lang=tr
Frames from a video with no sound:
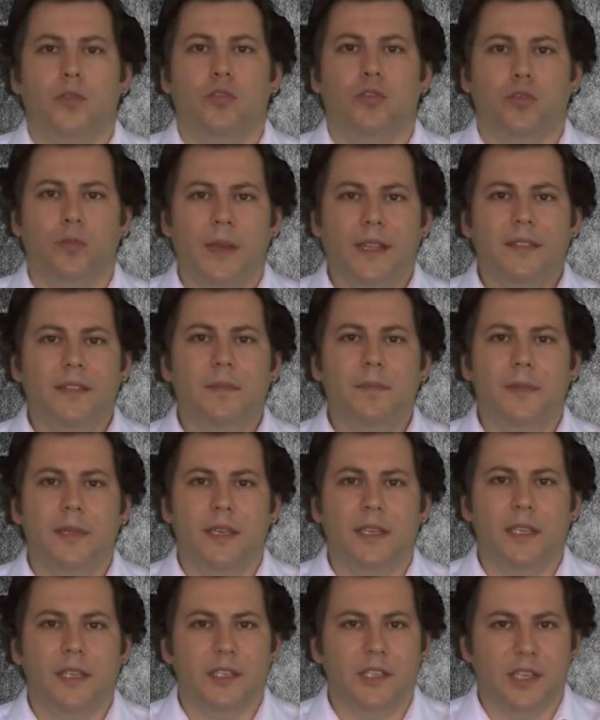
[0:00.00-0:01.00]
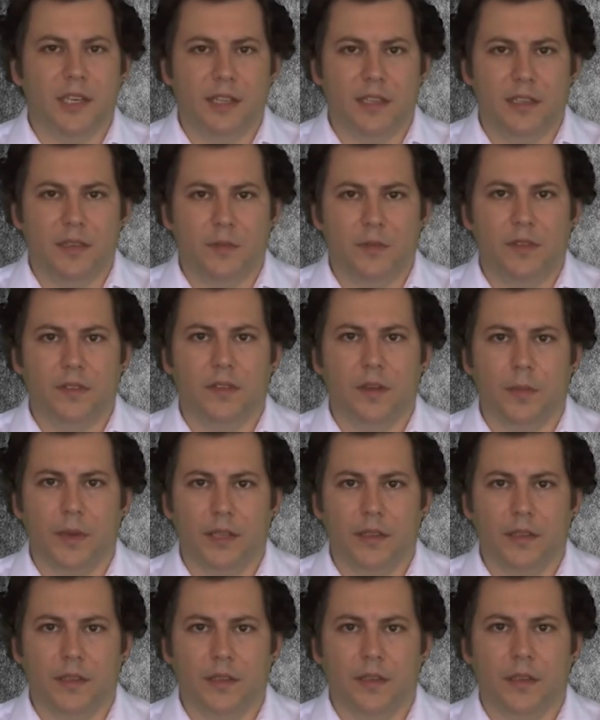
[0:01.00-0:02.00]
Rulman tiplerini incelediğimiz
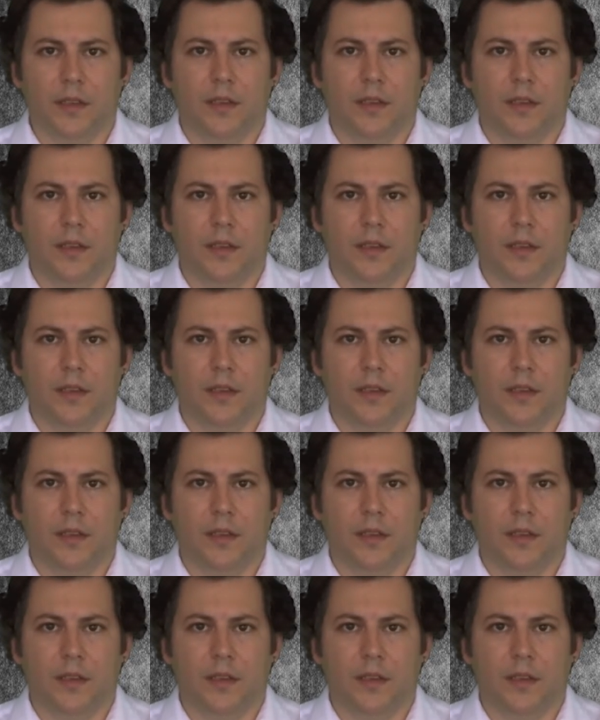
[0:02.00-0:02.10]
zaman